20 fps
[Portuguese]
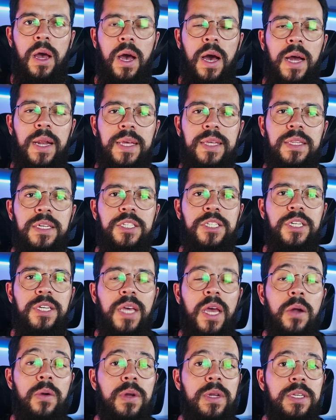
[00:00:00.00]
A lenda de
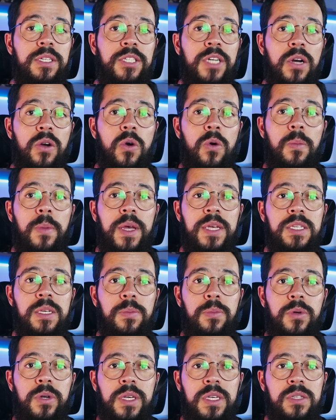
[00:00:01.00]
Carolyn já começa
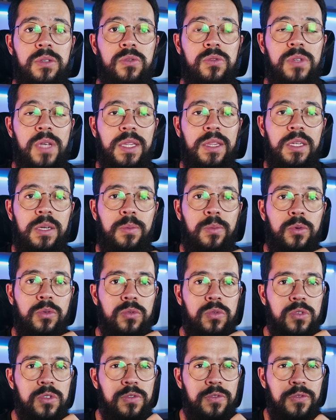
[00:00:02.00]
porque seus
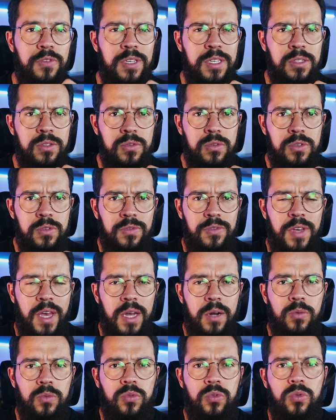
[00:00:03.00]
atributos físicos
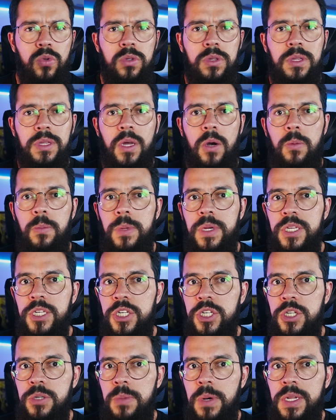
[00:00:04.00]
vieram
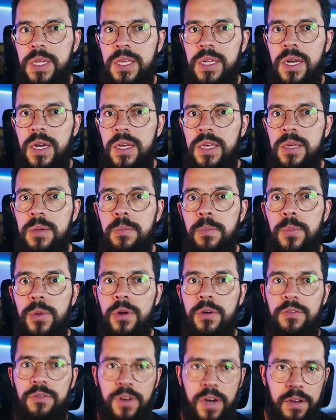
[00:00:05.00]
totalmente de maneira
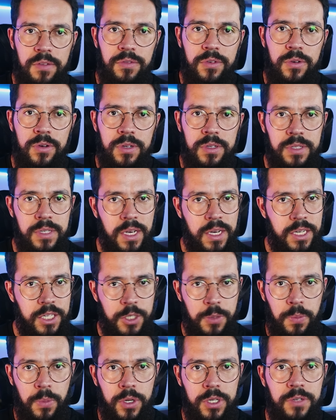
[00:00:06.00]
improvável, se é que
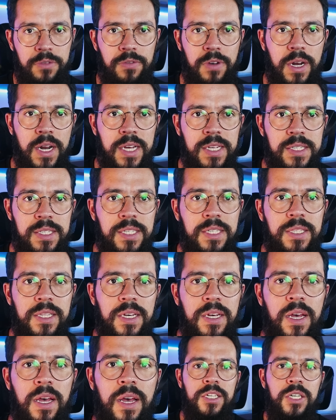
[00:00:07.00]
a gente pode falar assim,
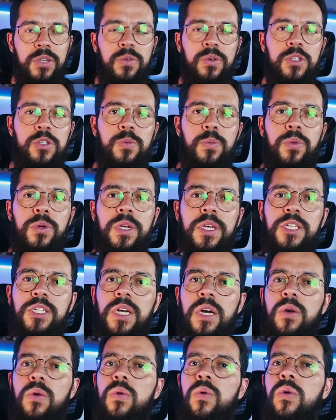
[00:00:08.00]
né? Digo isso porque
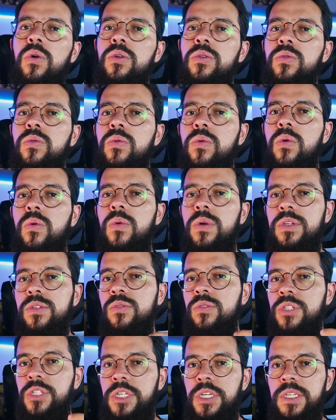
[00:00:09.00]
de acordo com as
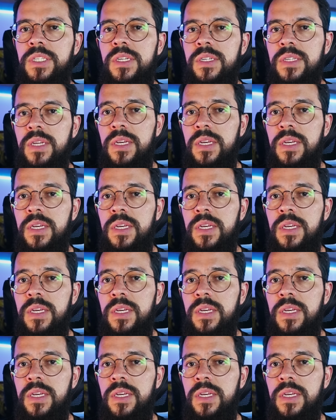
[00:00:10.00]
notícias